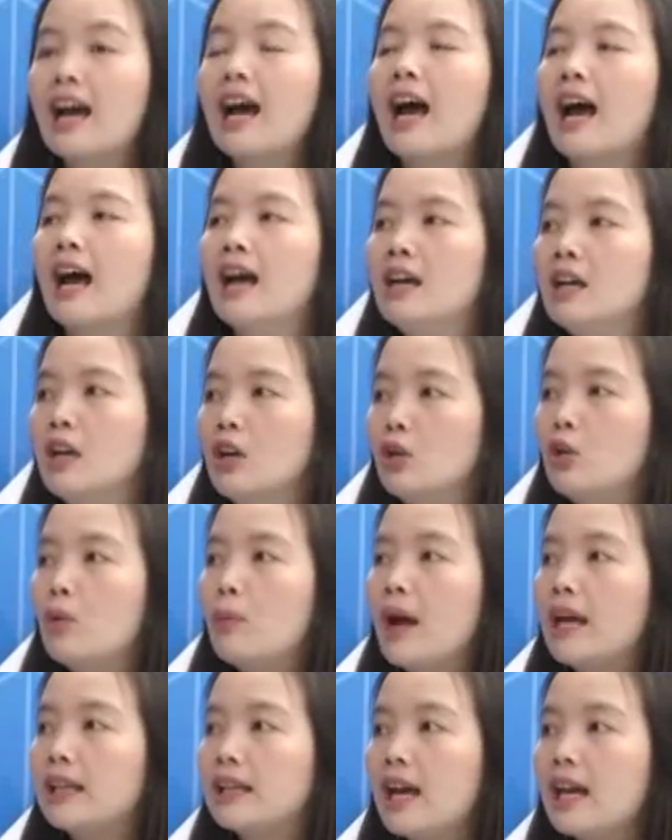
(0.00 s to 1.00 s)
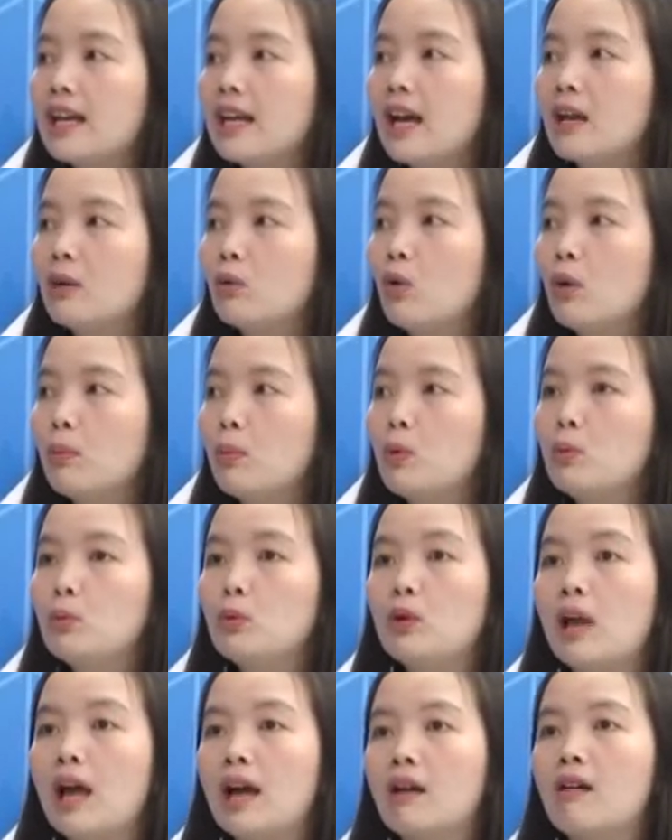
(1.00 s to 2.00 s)
คะ อยู่ภายใต้การควบคุม
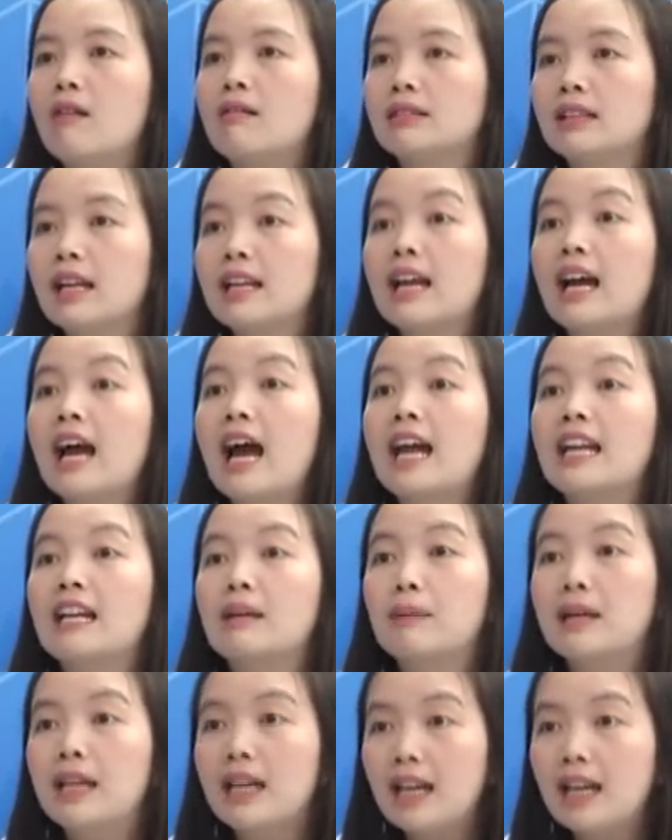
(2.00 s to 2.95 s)
ดูแลของธนาคาร แห่งประเทศ